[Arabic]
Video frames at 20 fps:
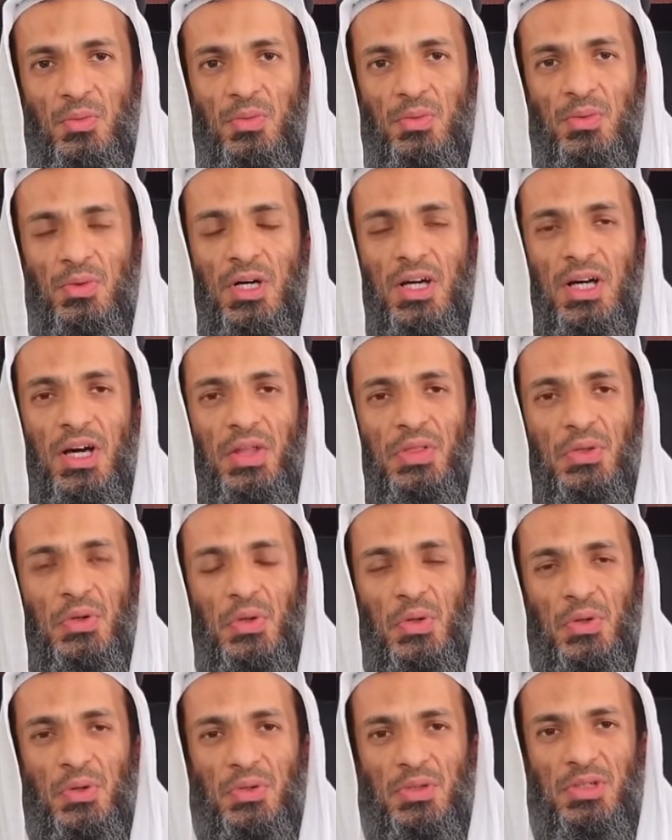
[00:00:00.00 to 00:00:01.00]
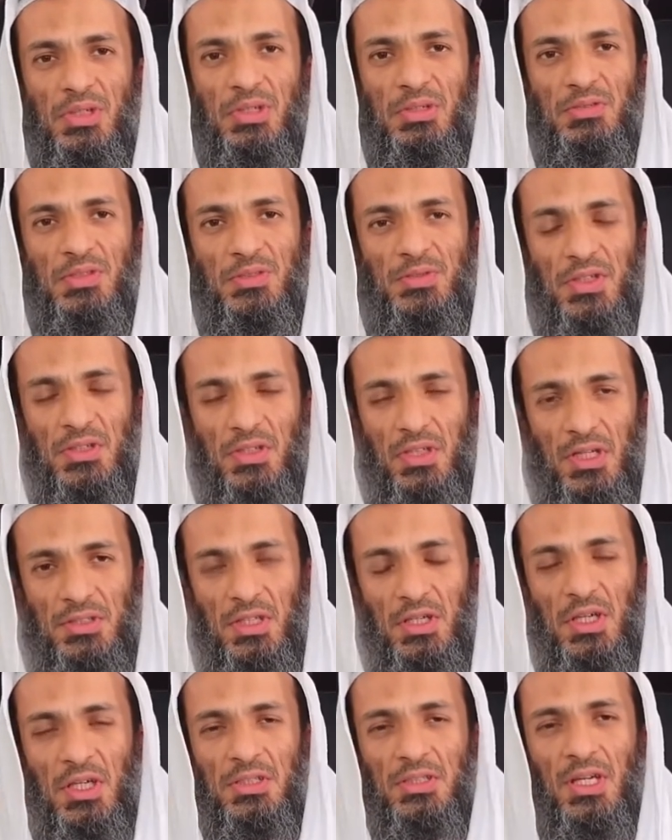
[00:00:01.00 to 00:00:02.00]
واذكر في فتره
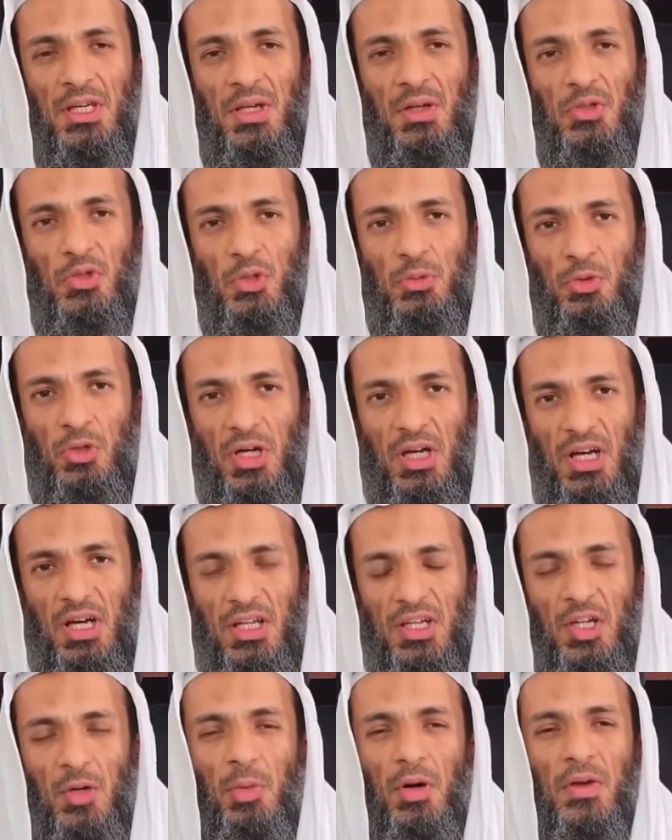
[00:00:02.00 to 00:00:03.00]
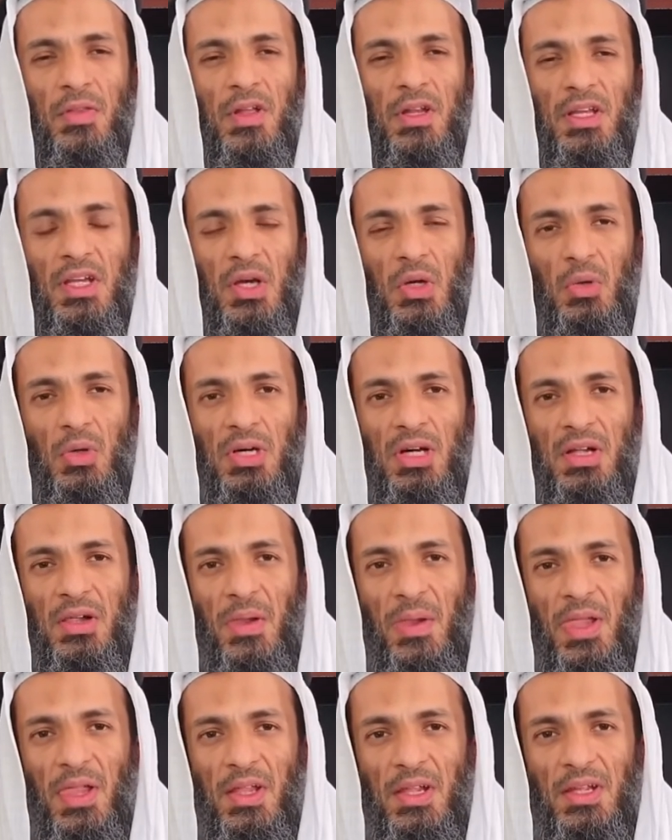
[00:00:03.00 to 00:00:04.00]
انقطاع الجمعه ان بعض
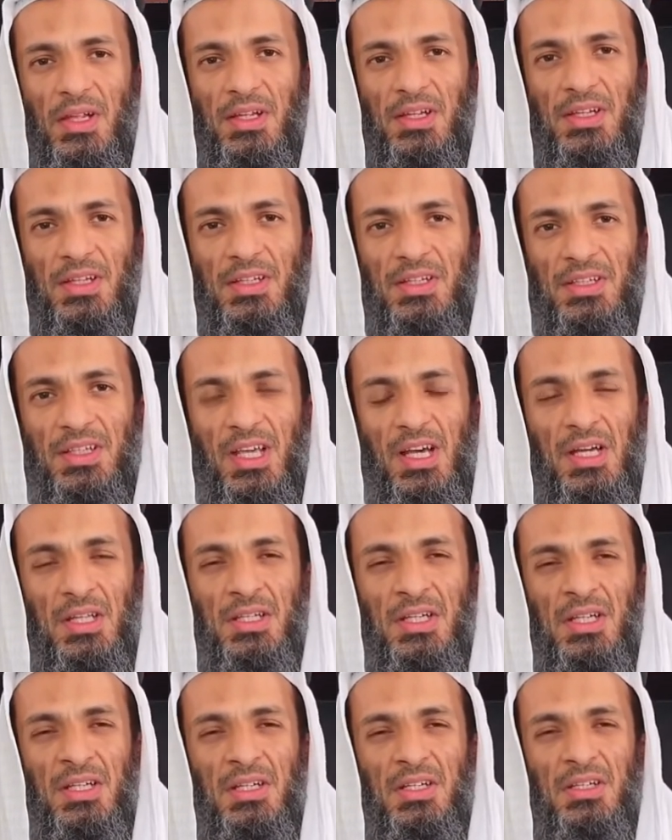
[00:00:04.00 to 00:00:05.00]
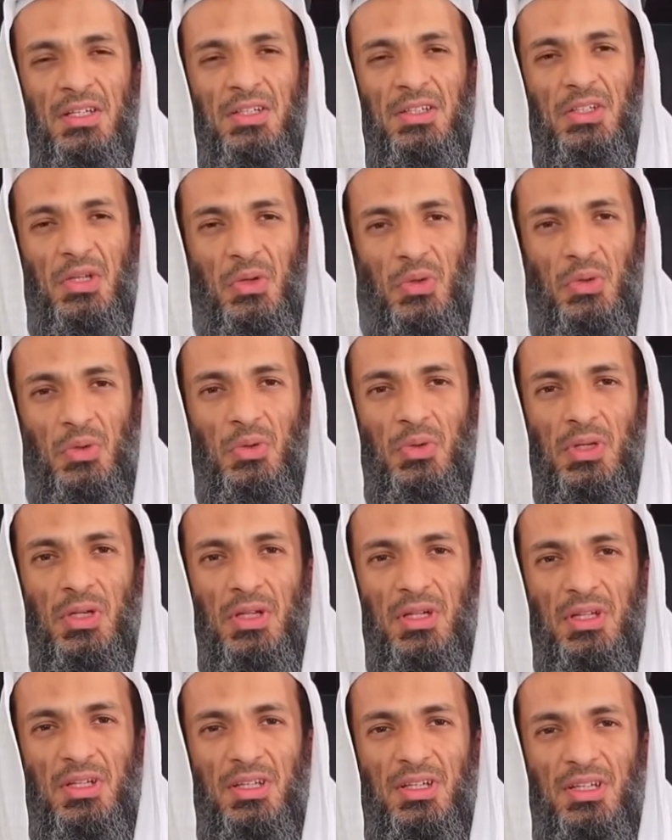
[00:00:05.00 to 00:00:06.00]
الاخوه كان
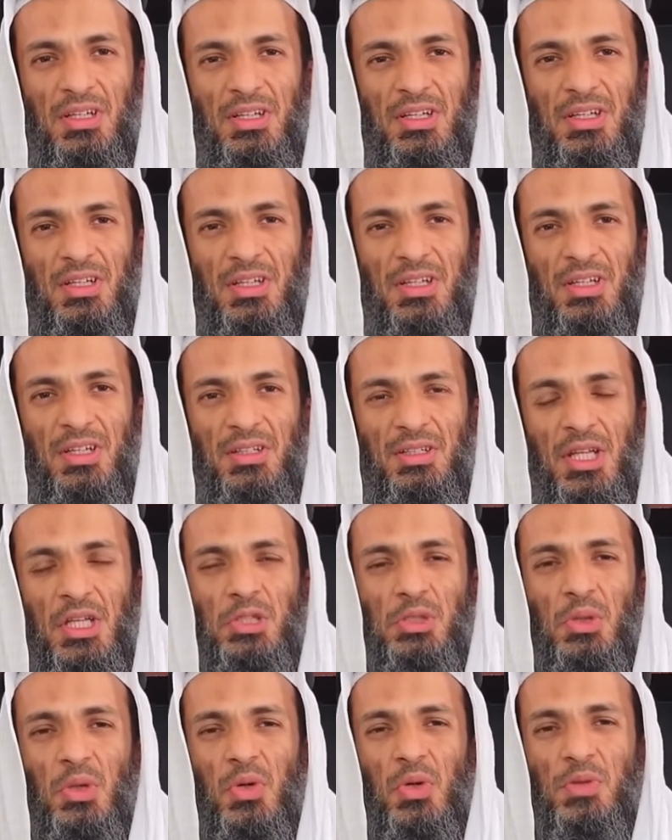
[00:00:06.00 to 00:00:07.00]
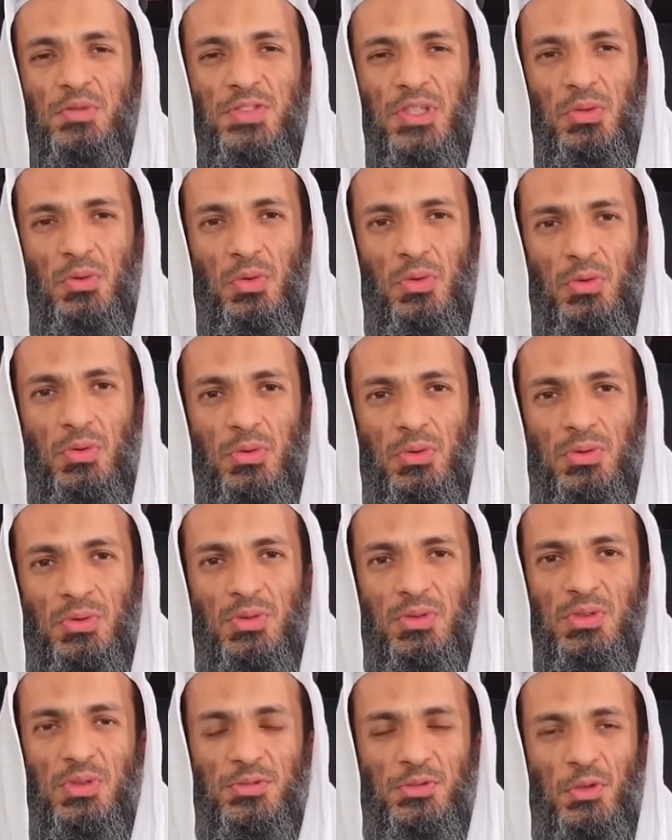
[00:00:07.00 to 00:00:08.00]
يقول نشعر في
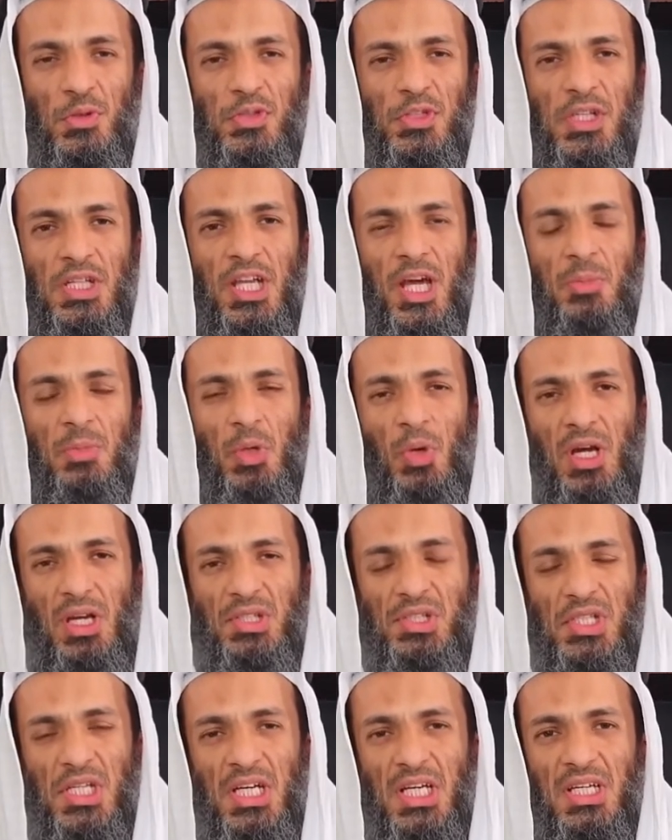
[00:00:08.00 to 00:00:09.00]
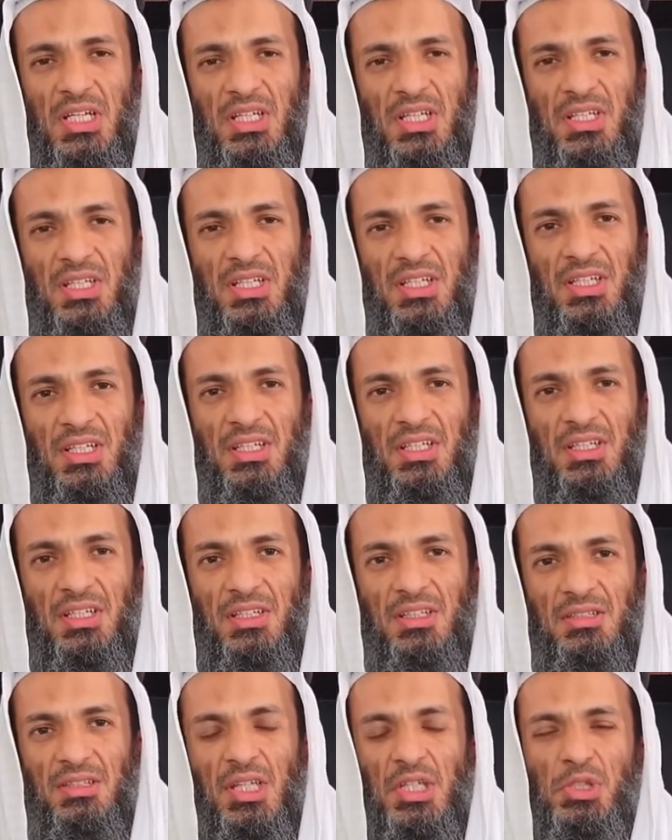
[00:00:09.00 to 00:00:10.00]
نفوسنا بوحشه
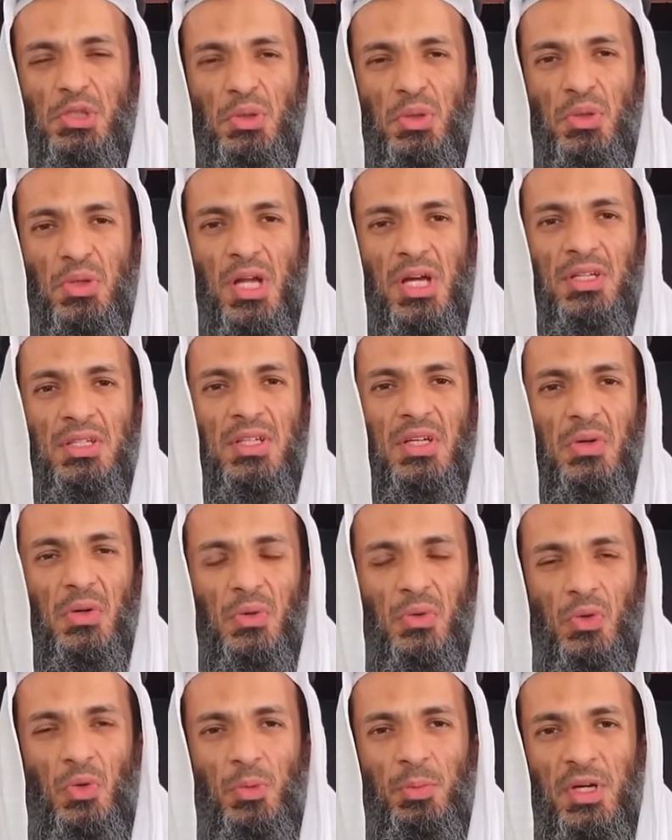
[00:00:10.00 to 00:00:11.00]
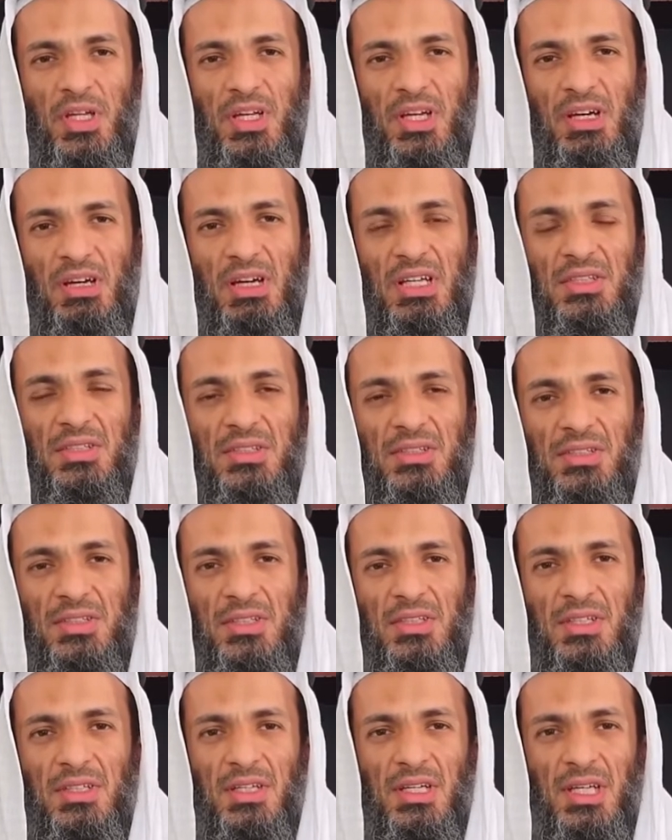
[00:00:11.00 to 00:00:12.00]
نشعر ان قلوبنا قد
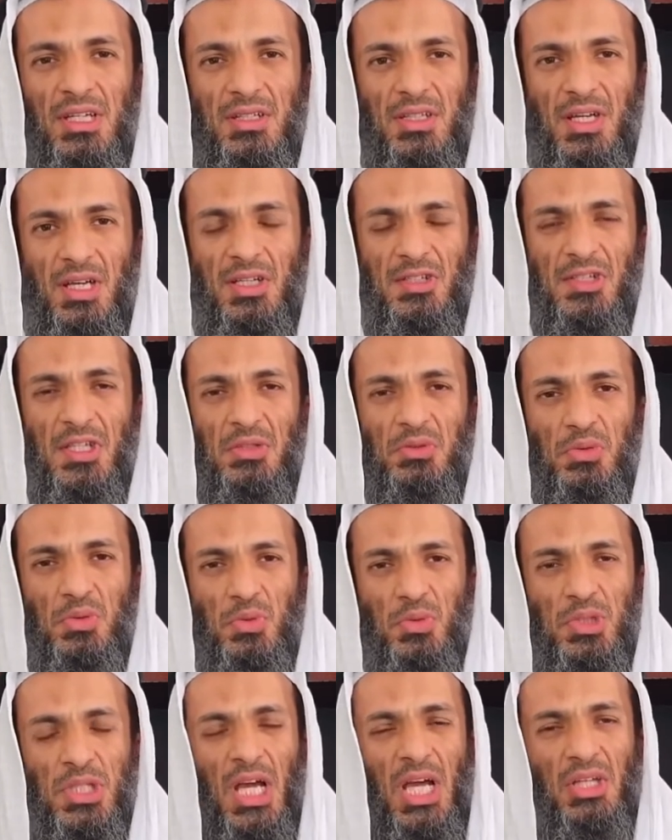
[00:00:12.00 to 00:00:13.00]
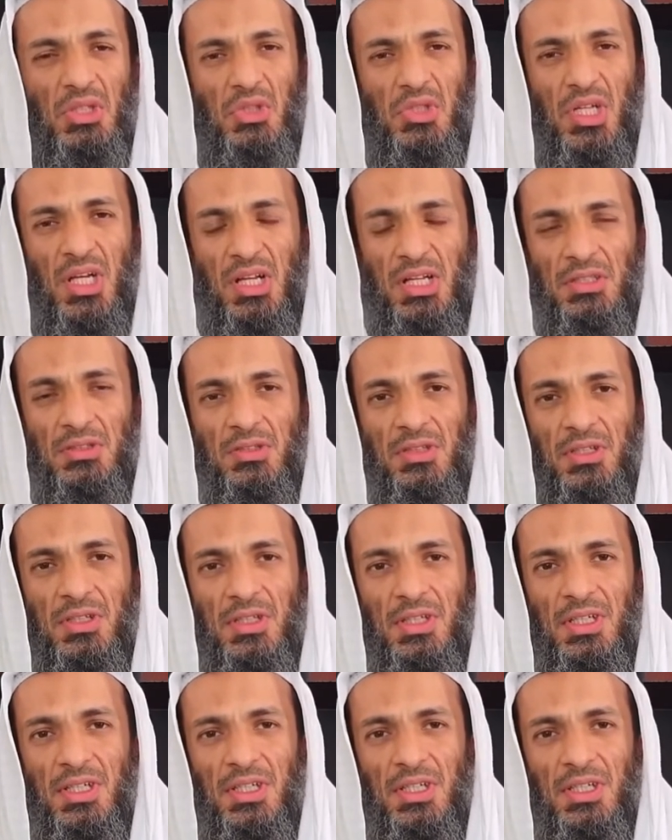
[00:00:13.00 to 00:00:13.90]
قست وتحجرت